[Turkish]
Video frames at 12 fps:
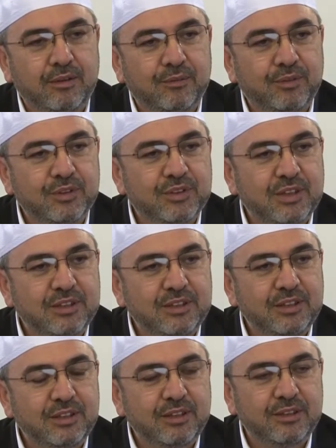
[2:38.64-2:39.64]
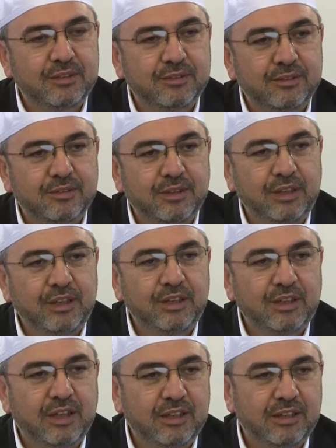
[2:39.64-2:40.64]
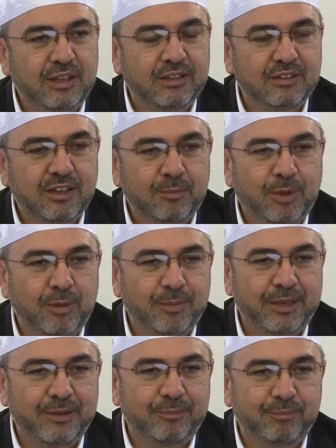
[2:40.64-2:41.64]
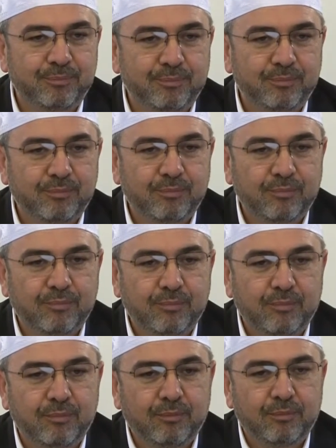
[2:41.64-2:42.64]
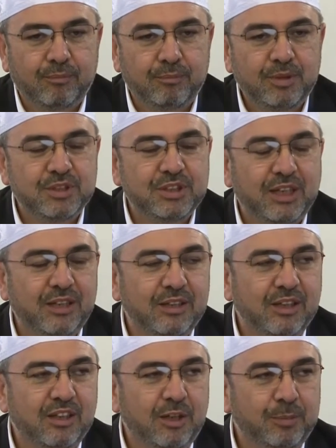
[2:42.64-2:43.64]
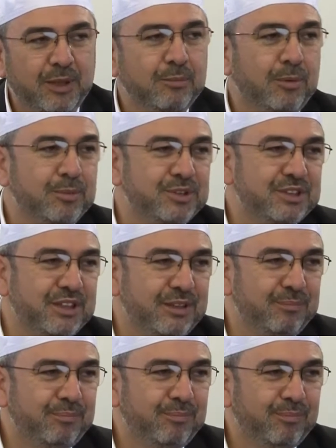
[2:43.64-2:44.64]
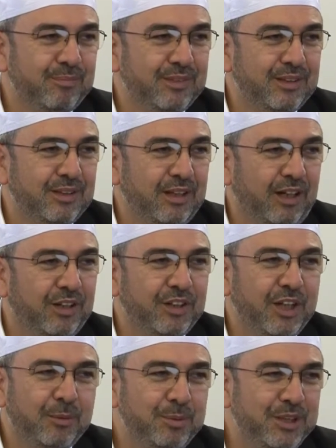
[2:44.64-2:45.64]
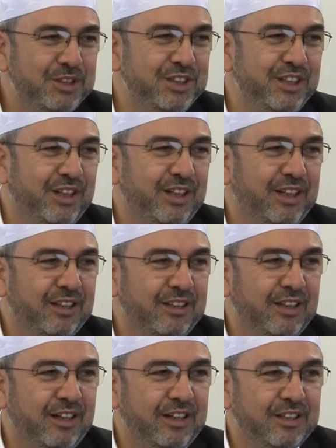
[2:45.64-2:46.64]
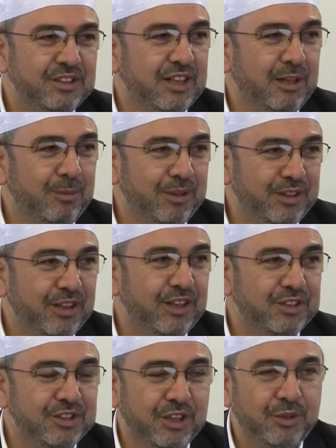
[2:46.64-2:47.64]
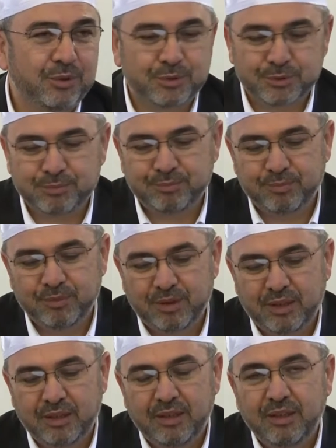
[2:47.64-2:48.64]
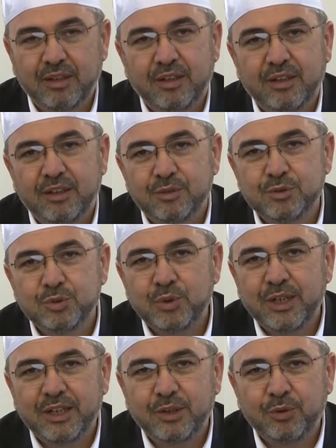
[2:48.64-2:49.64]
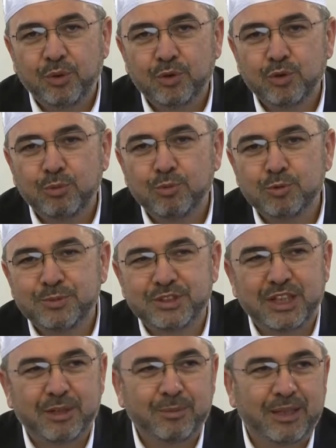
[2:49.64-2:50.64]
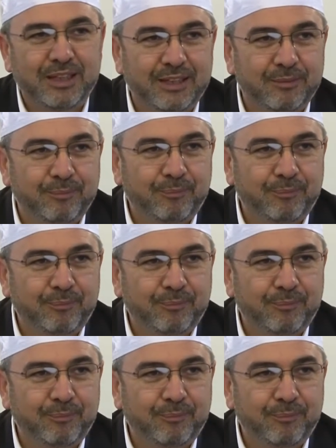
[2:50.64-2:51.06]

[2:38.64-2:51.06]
fıtratı inkarla tamamen bir şekilde kapanmamışsa, anlayabileceği ayetlere Cenab-ı Hak dikkat çekiyor. Sürekli gördüğümüz bir şey belki.